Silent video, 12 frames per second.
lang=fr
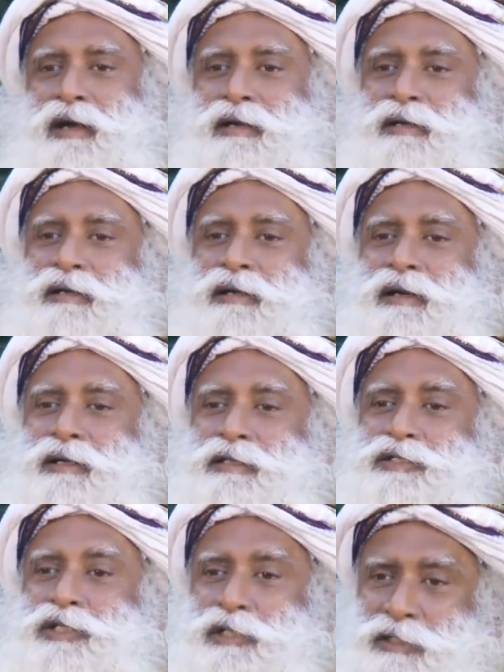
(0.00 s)
et
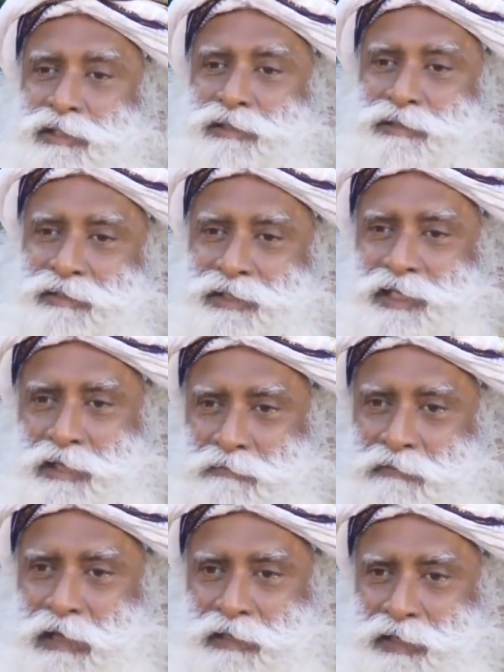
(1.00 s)
il les a quand
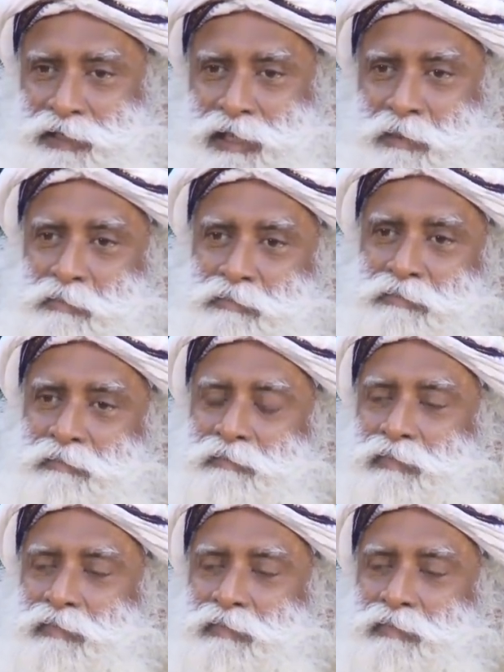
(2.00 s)
même infectés.